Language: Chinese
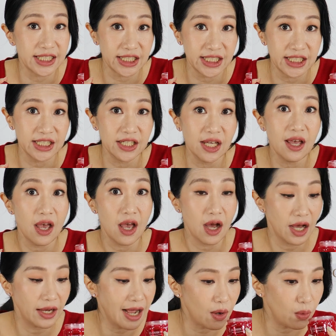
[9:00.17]
轻、
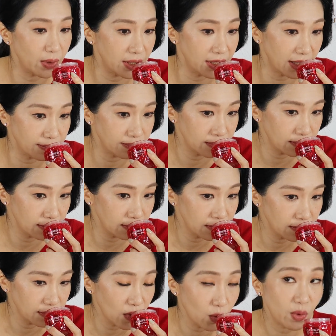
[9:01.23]
很好闻的，
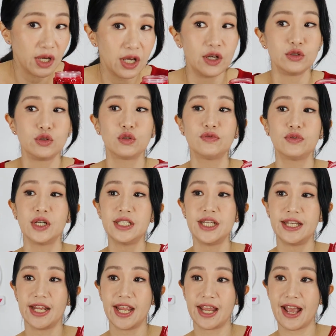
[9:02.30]
闻得很舒服。而且
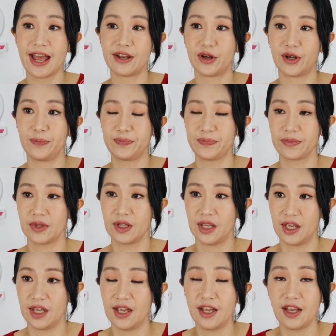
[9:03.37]
你可以看哦，
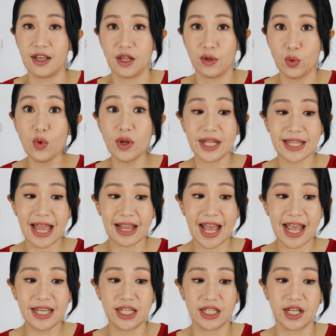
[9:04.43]
如果你打
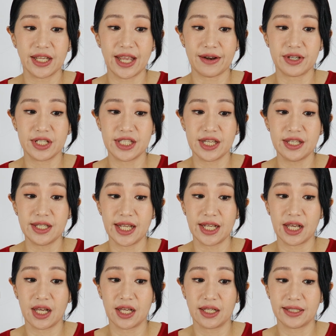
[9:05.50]
开你的 Guerisson 那
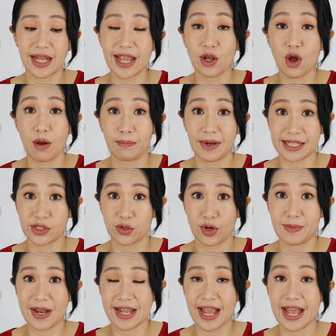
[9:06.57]
个 Night Complex
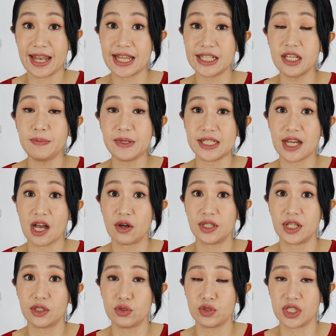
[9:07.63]
Cream 来看，它是比较
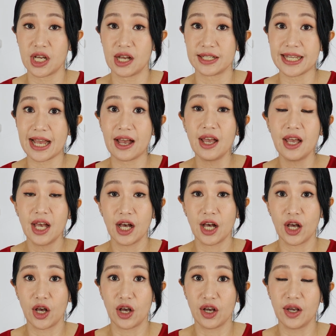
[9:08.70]
呢，就是好像
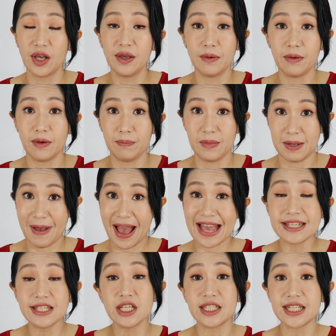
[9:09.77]
呃米白
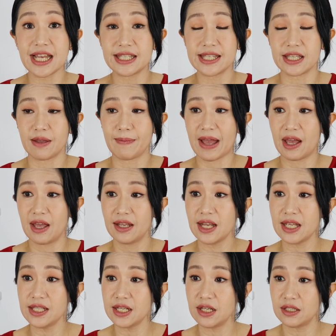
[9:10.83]
色这样子的嘛。
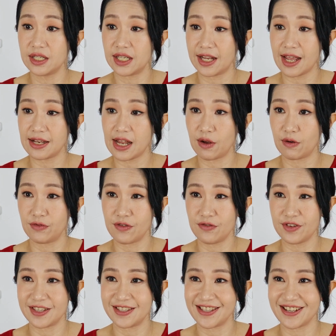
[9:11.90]
那这个呢，你看它有粉
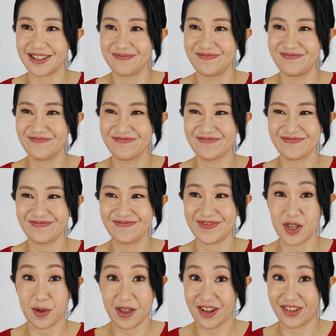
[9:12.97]
粉色，
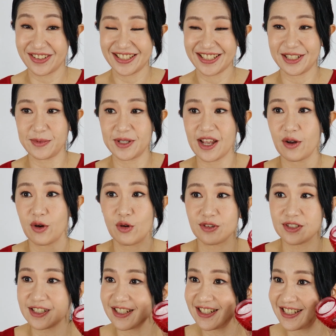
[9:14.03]
有没有？因为它有
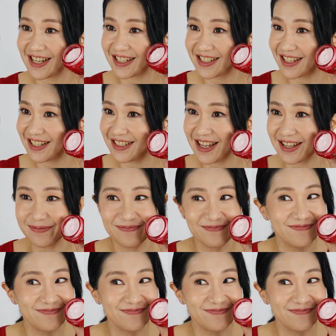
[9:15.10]
红参，你想象一下，